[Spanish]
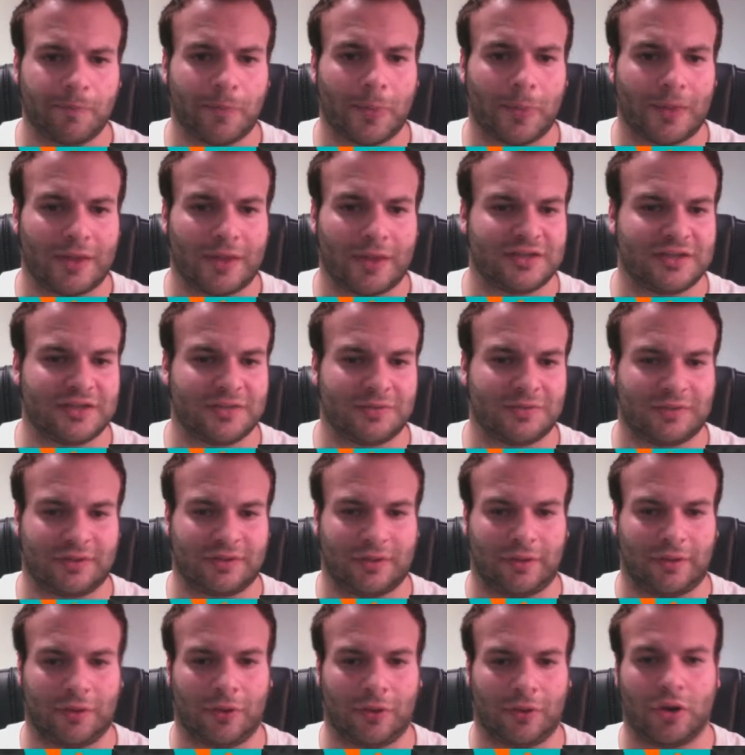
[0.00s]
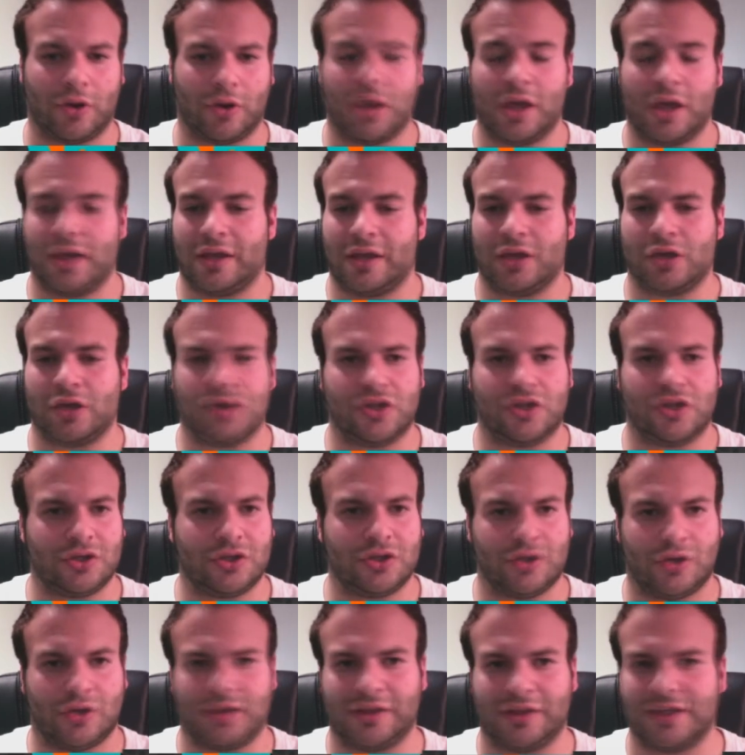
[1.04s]
Este es bastante mejor. Ya os he
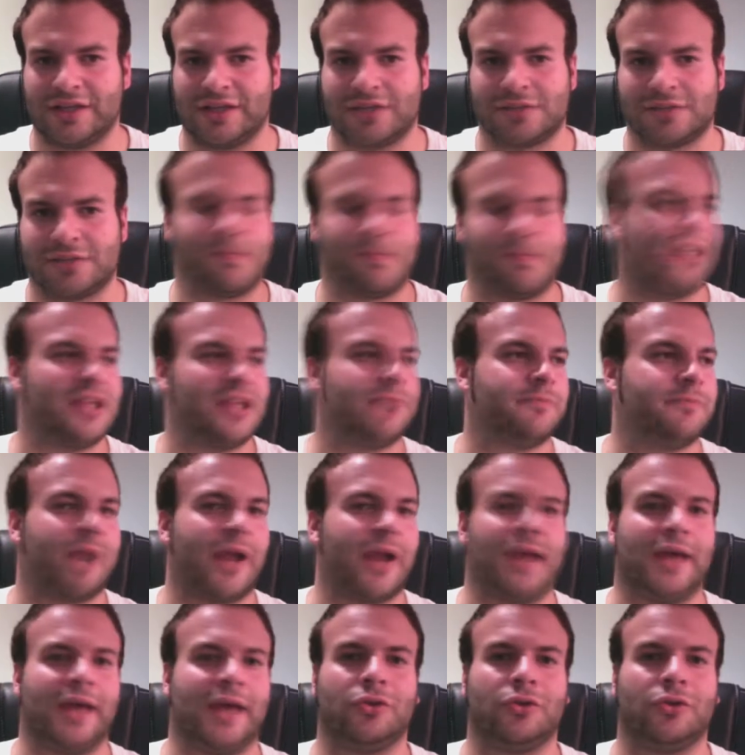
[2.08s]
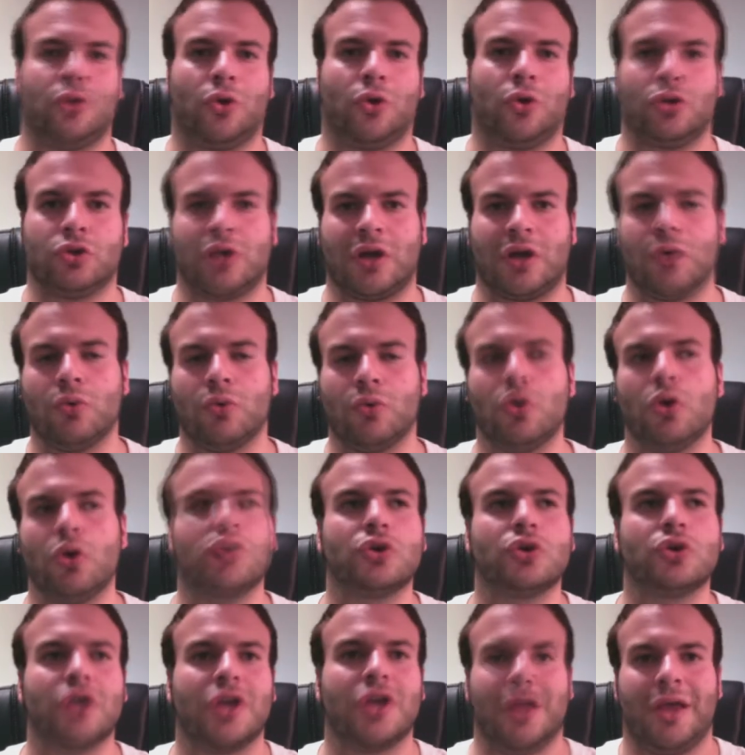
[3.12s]
dicho antes, para disparar en todos los
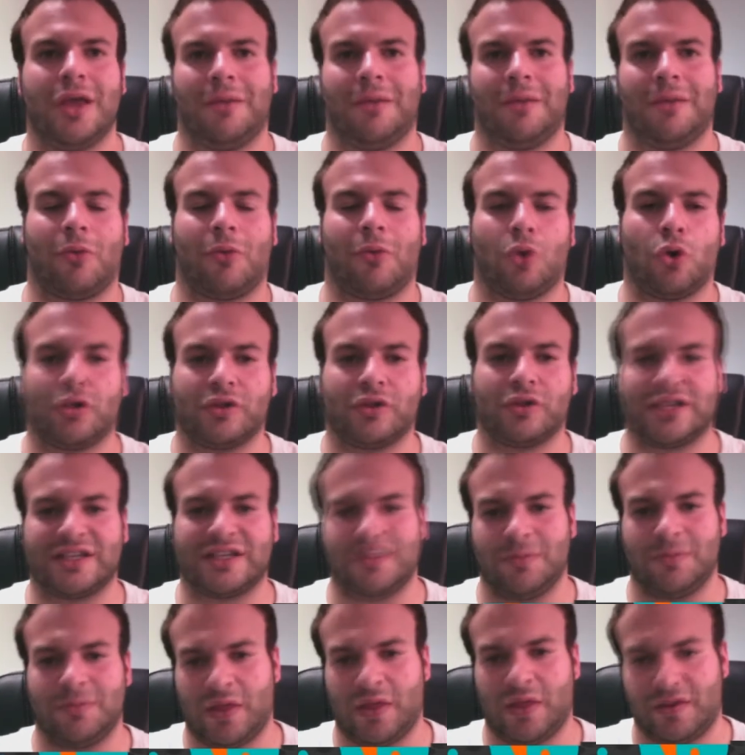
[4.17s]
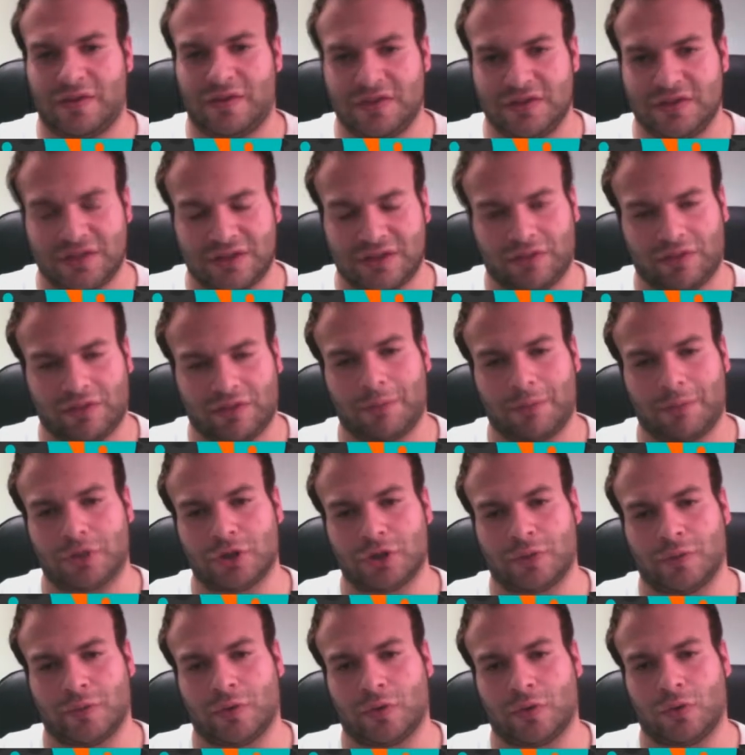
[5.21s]
ángulos, cortas y medias distancias, pero
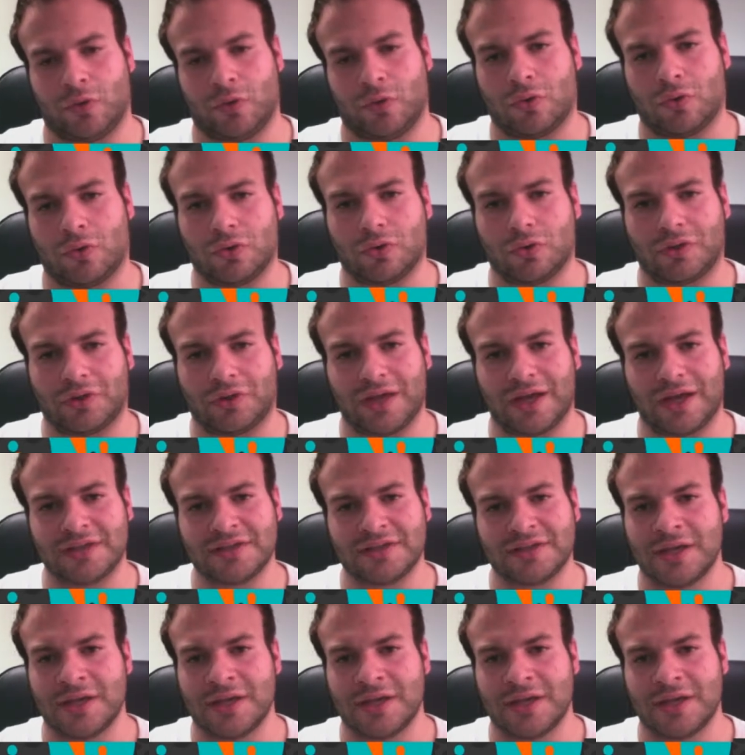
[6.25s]
sobre todo cortas.